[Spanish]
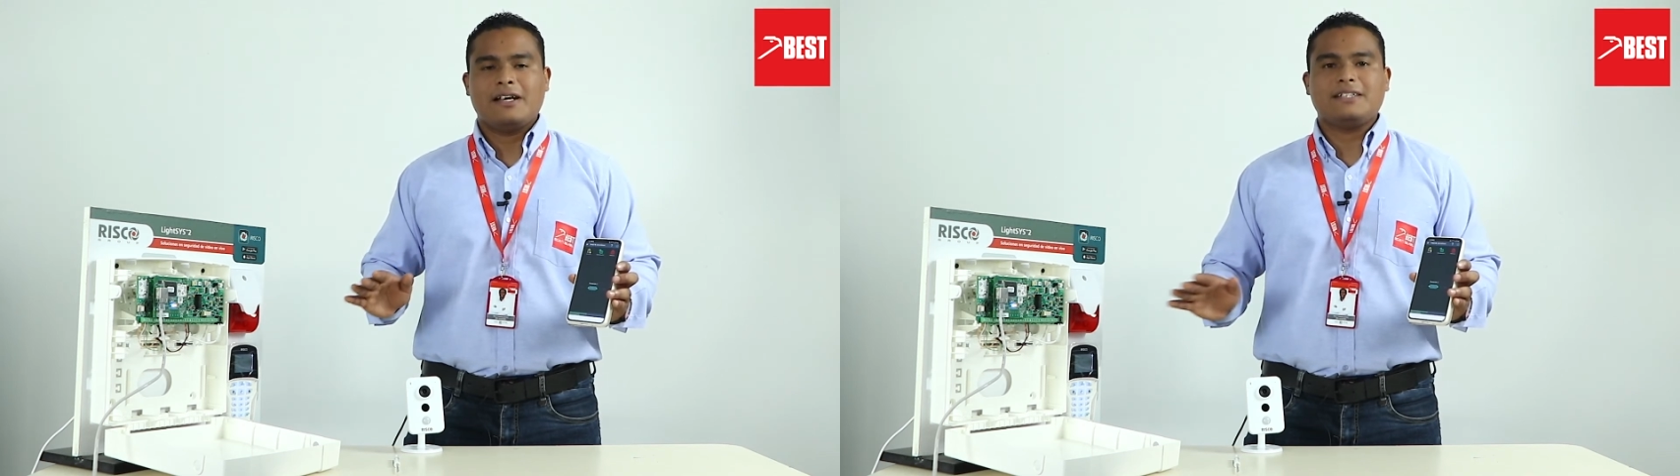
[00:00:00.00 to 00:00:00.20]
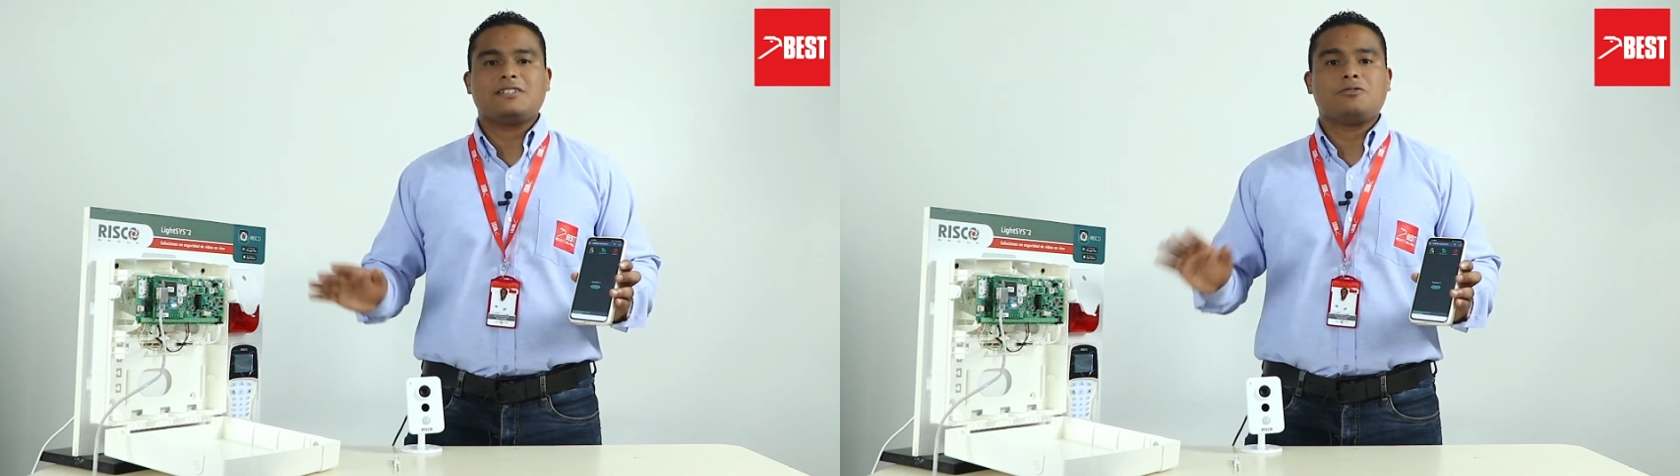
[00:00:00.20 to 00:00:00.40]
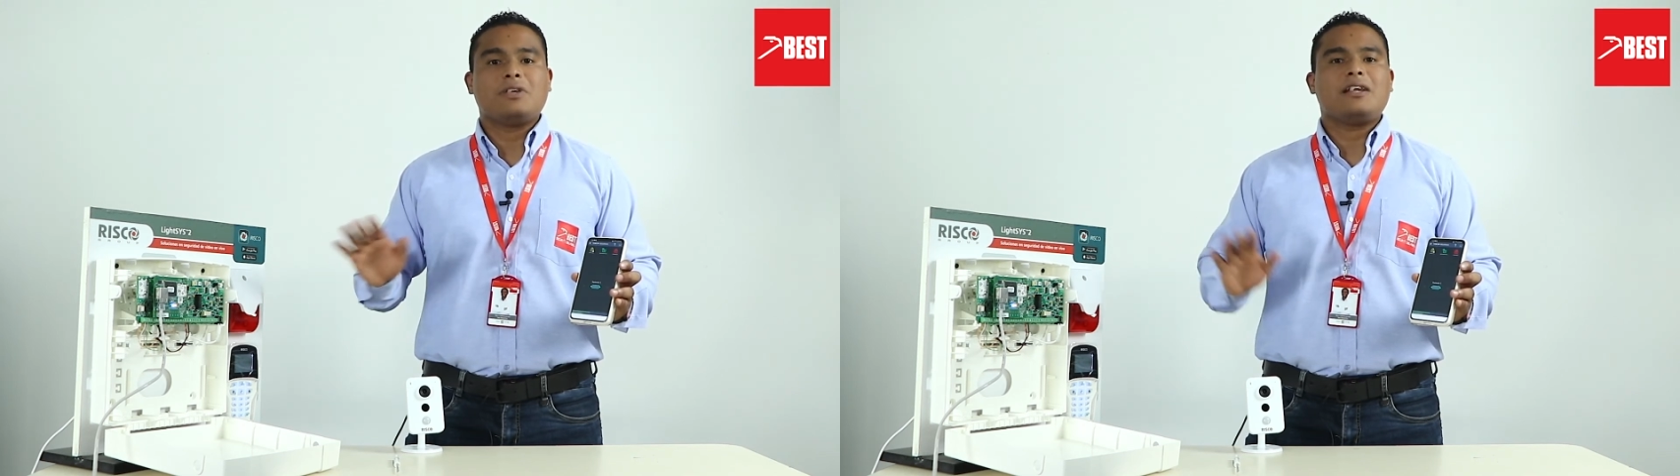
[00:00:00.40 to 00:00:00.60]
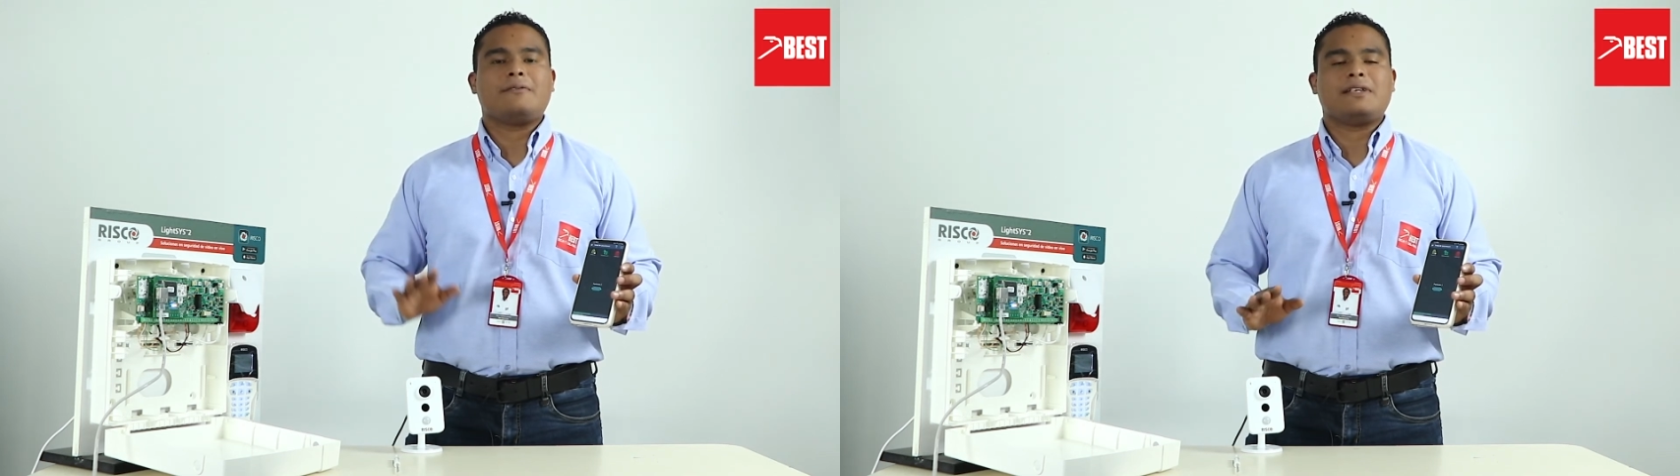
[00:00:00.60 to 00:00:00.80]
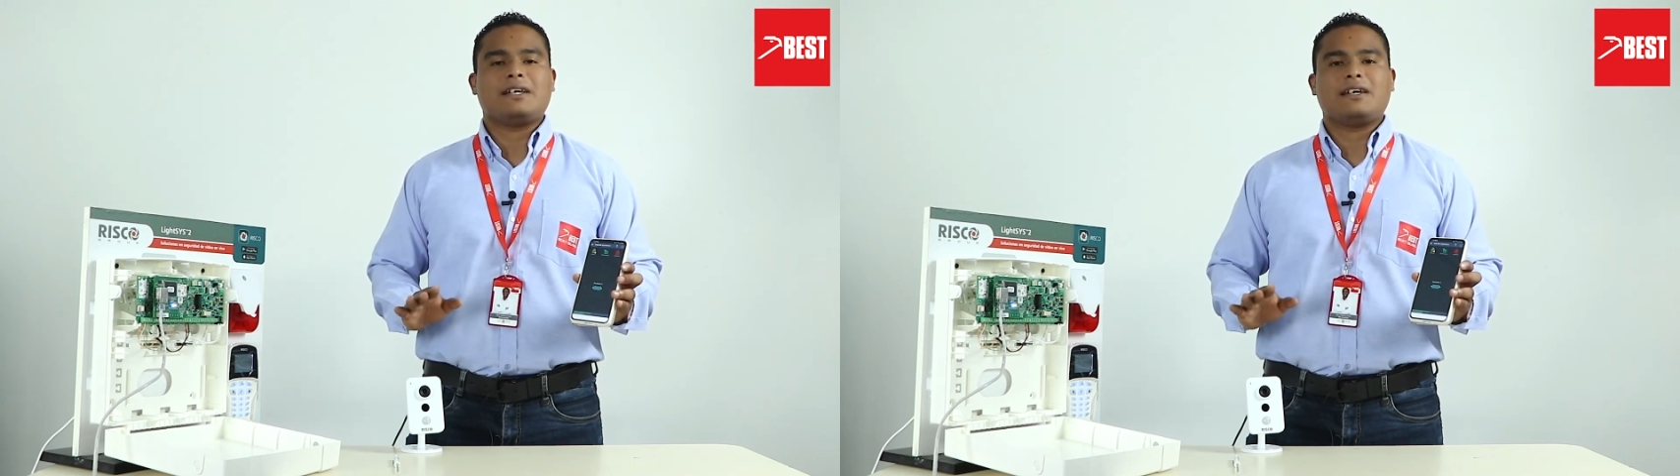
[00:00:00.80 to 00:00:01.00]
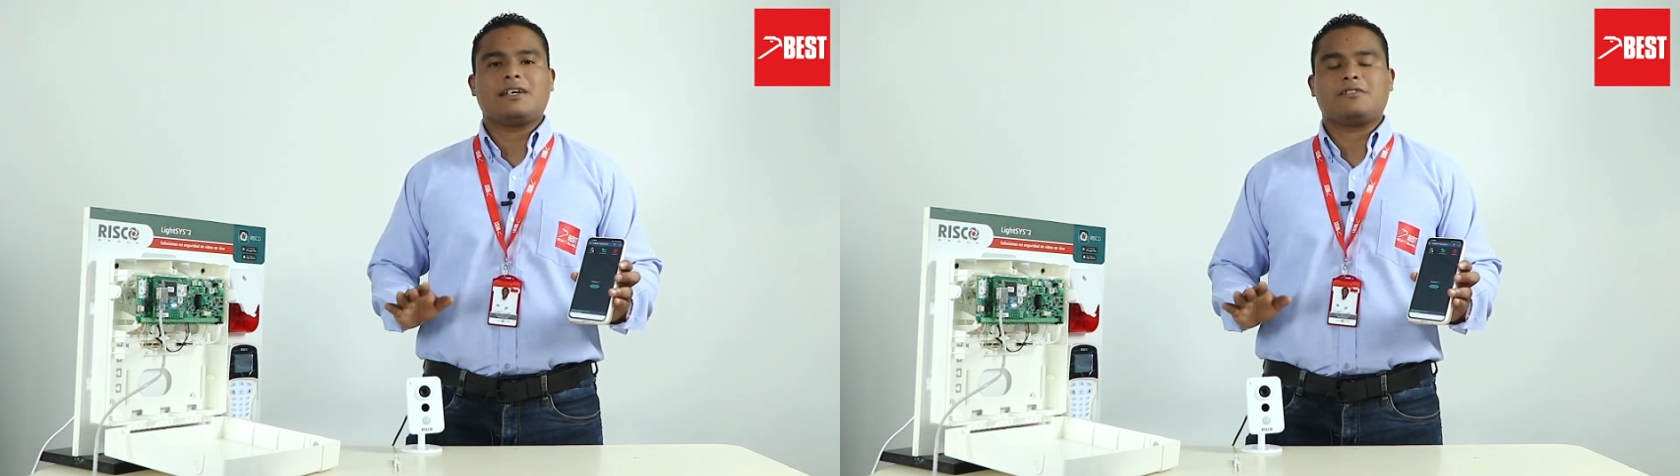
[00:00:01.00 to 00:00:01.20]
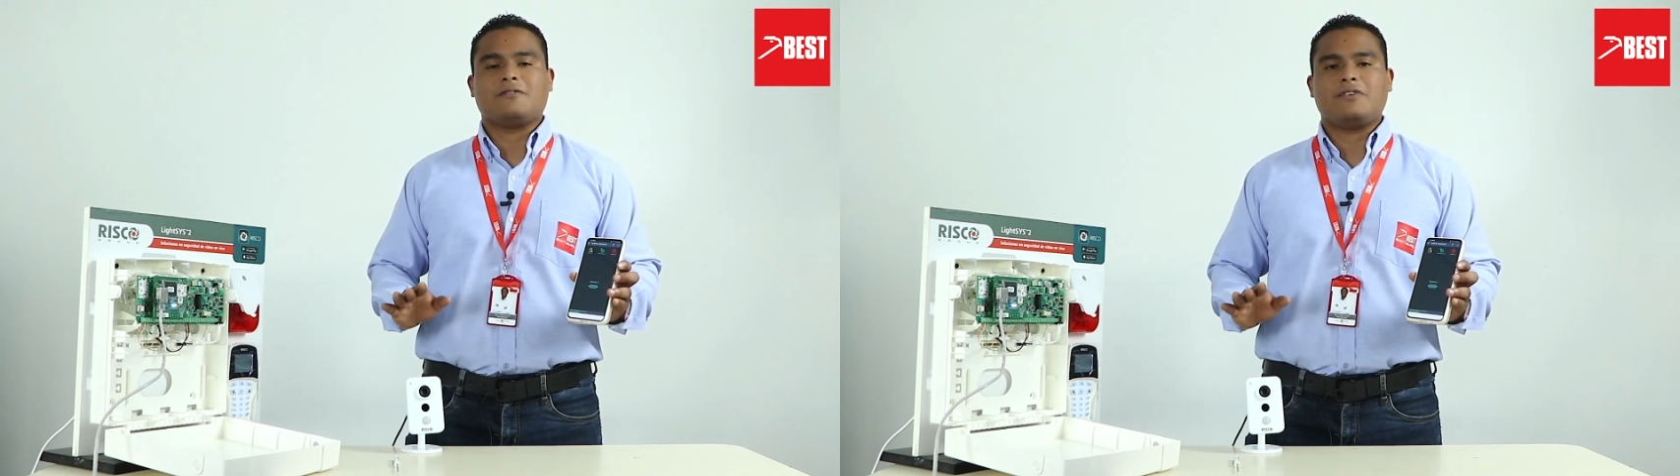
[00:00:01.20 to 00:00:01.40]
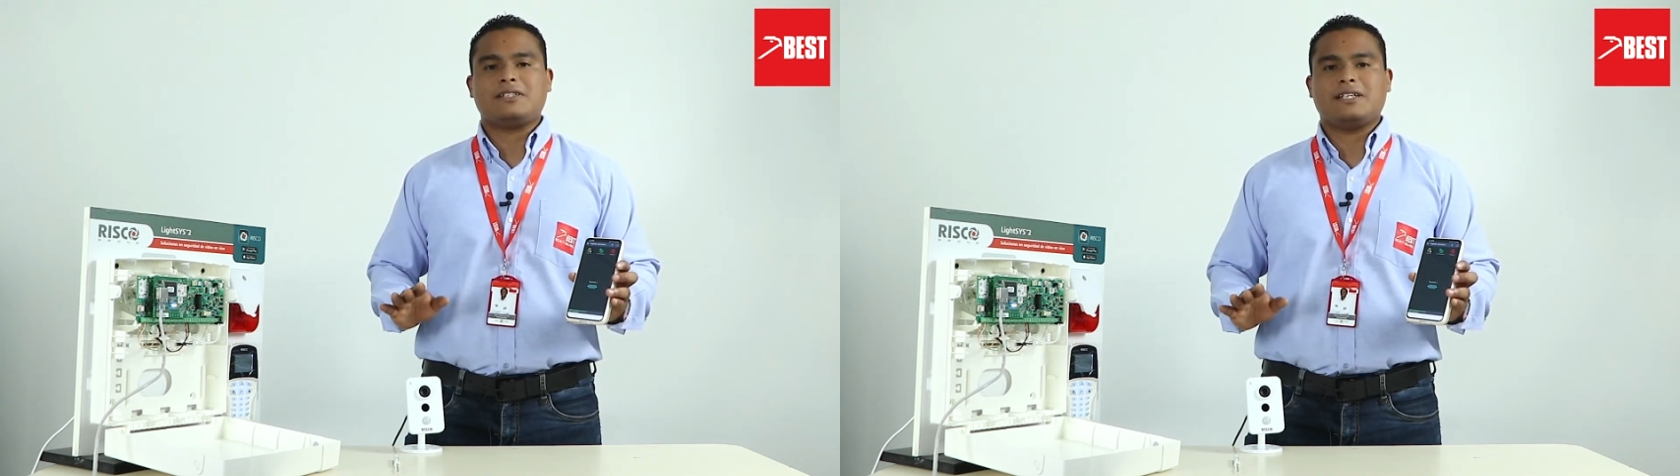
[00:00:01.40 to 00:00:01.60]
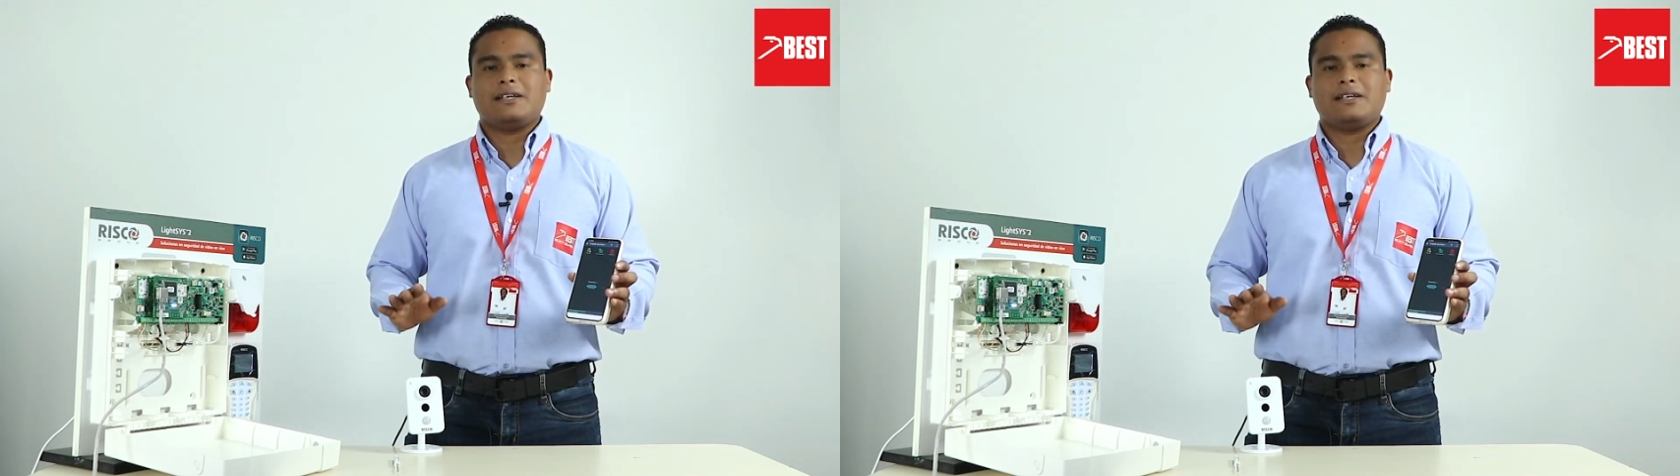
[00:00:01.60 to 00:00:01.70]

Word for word: Esa es una de las ventajas que te ofrece